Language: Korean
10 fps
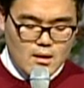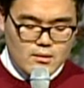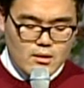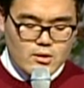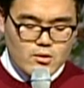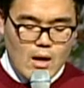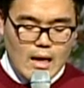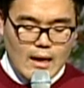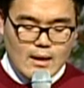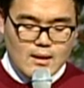너희들과
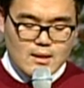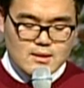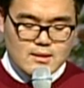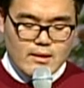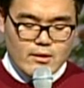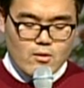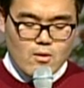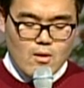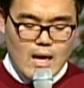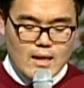가깝게
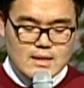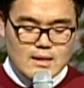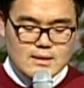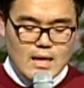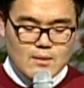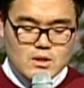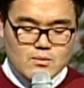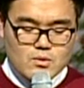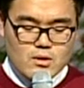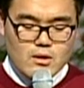지내려고 항상 사감실
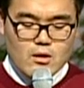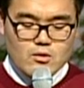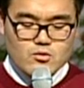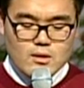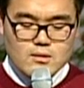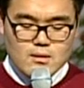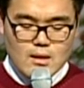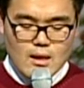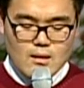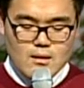문을
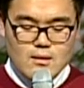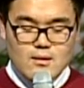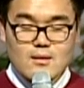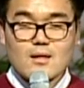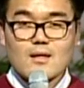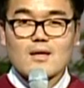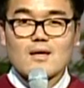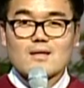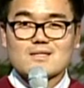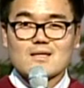열어두었는데
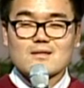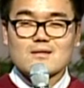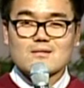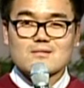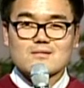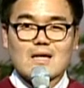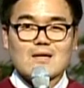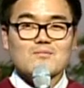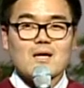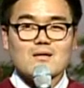이제는
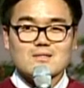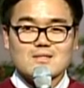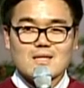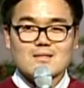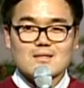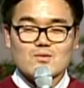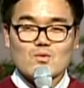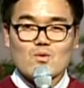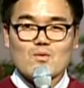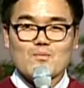다른 방을 지날
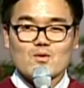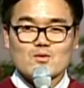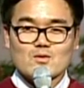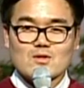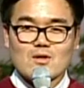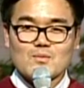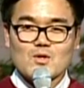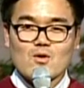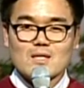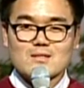때도 복도처럼
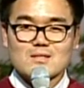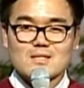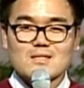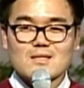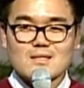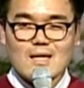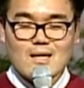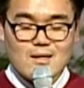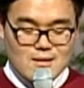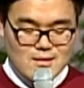이용하는
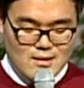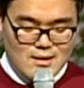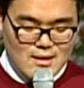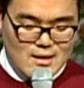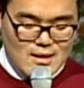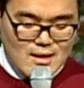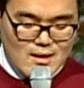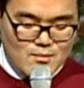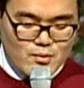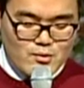신일이나
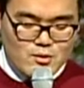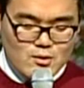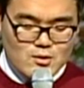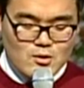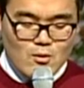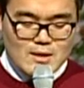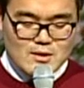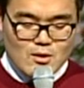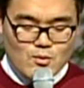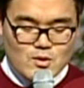불쑥
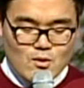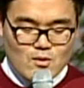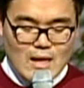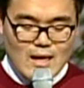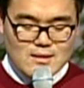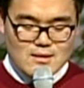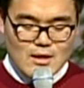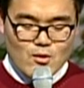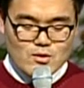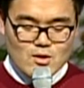들어와서 휘젓고 나가는
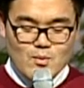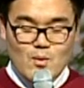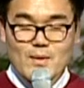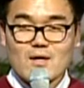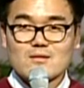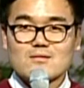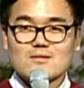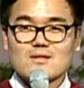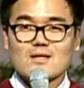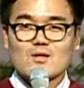대곤이를 보면
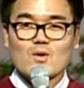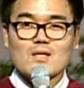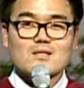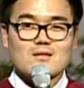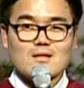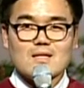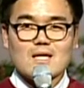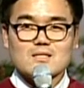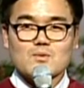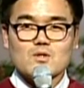괜히
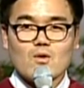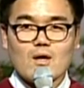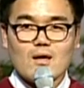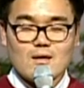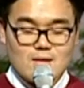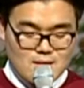그랬나 싶기도 해.